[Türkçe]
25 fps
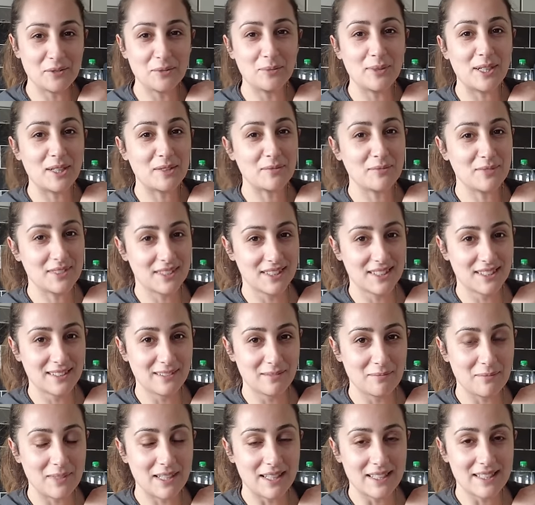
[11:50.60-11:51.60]
Umarım
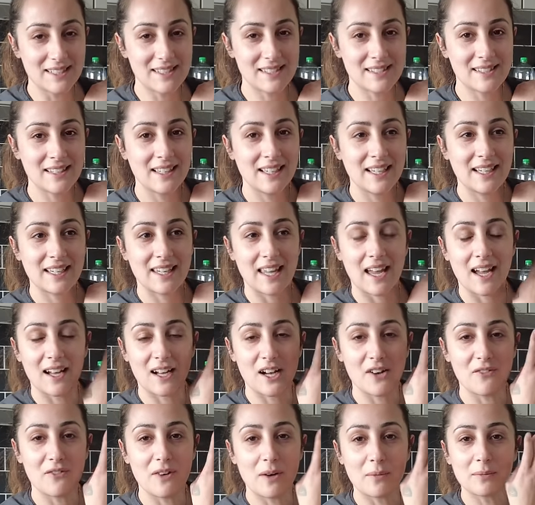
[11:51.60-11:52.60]
kırılmaz. Yani
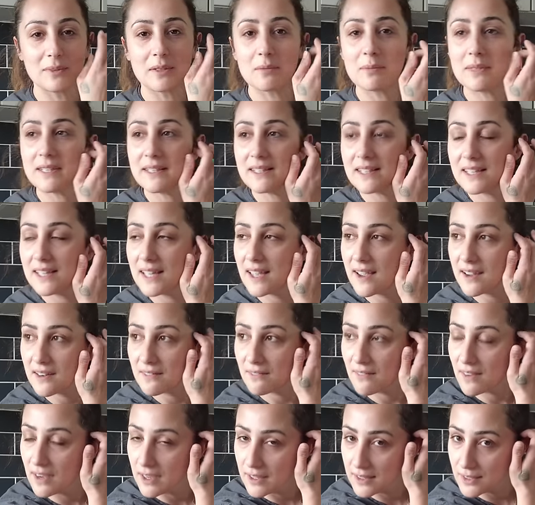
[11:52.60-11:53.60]
kafamda bir iki yer
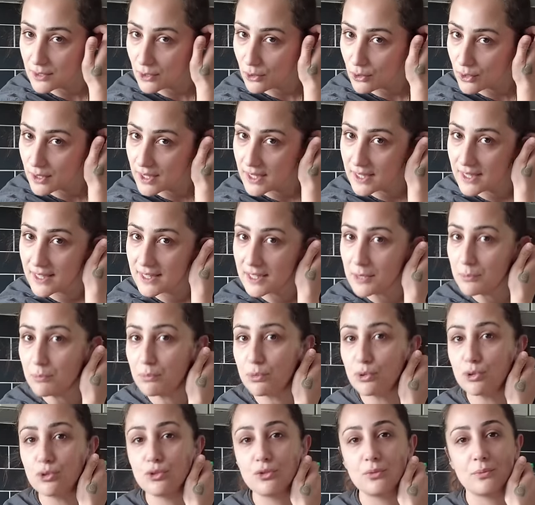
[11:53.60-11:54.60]
var. Oraya gidip
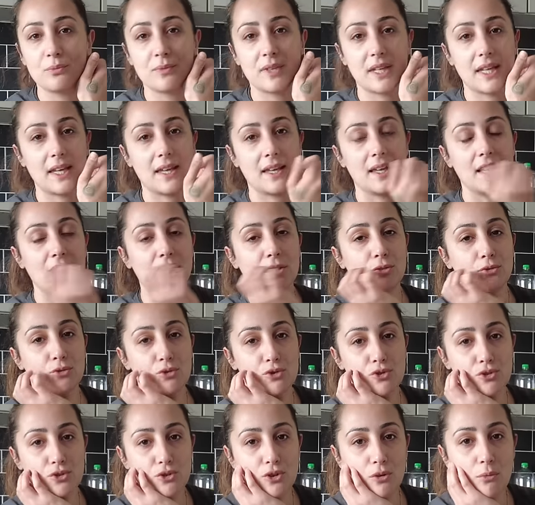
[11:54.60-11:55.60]
bulurum diye
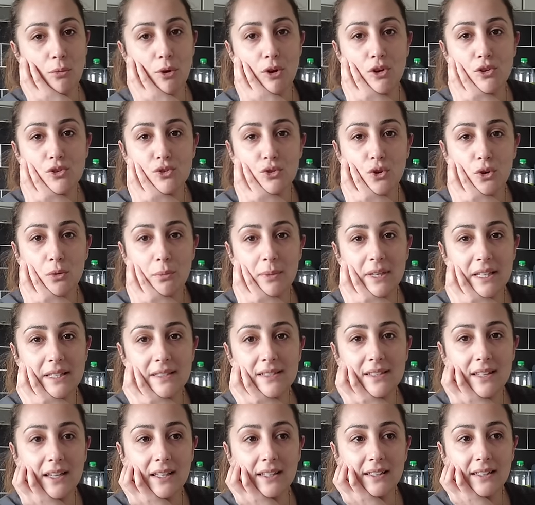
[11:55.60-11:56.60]
düşünüyorum. Öyle zor bir
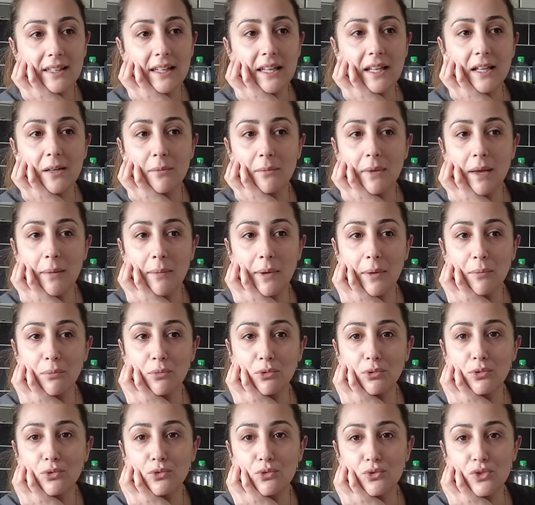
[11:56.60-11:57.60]
insan değilim. Hemen
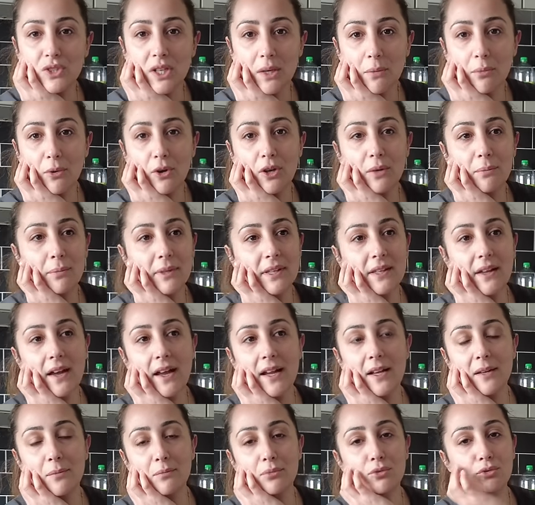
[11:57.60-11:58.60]
bulunca böyle bir
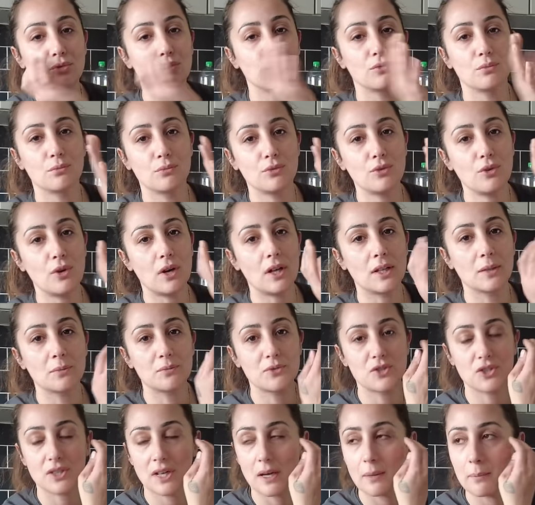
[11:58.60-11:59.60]
tane buldum mu alıp
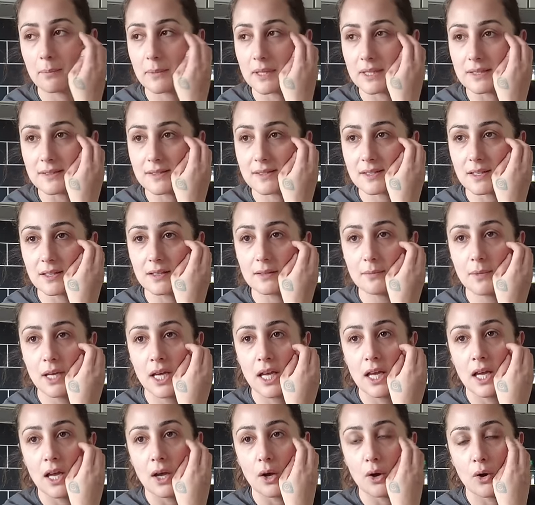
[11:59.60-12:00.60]
çıkan bir insanım.
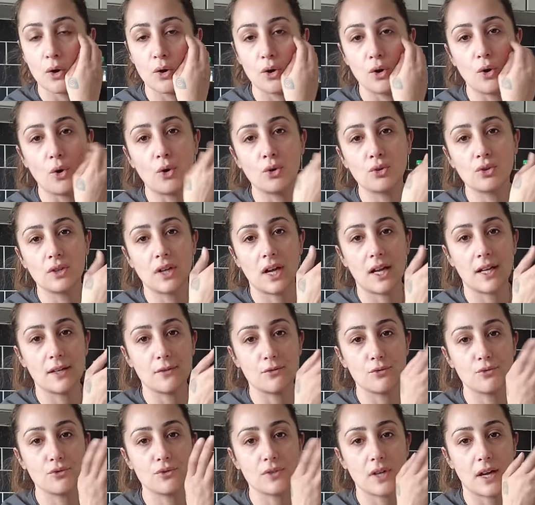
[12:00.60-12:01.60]
Öyle 10 tane
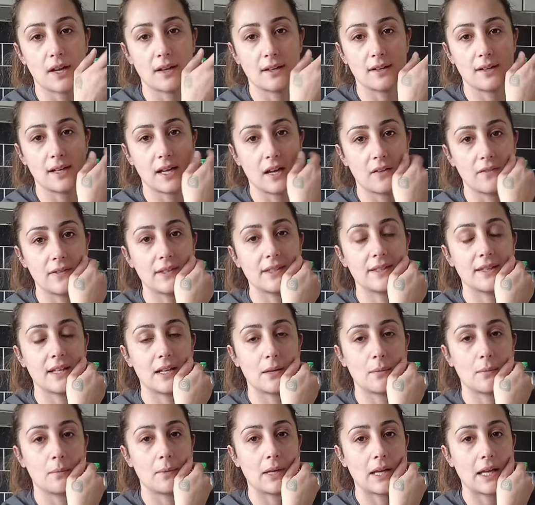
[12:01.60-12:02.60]
100 tane kıyafet
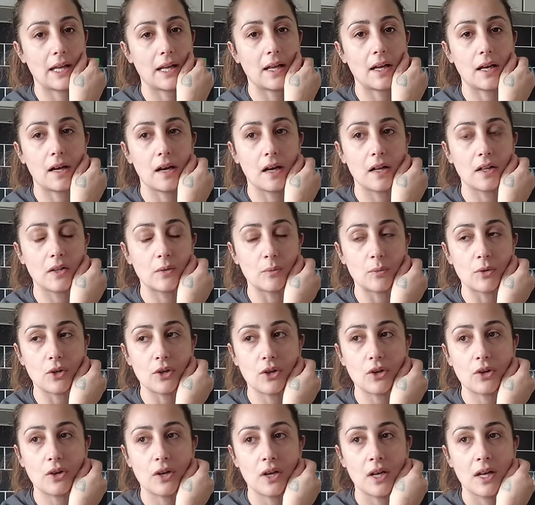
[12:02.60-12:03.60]
denememe gerek kalmıyor.
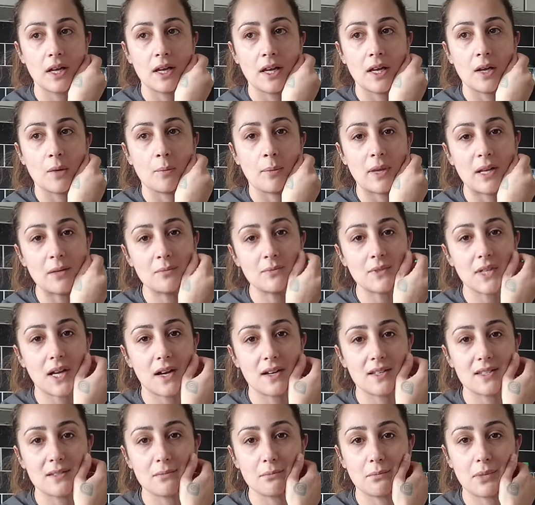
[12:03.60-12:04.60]
Benim
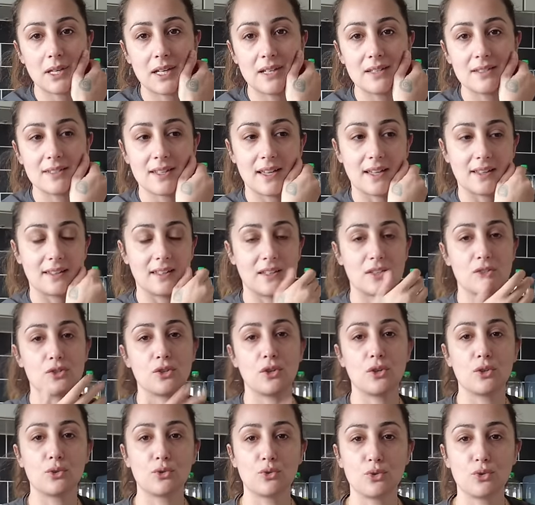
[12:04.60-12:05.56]
tarzım belli zaten. Şöyle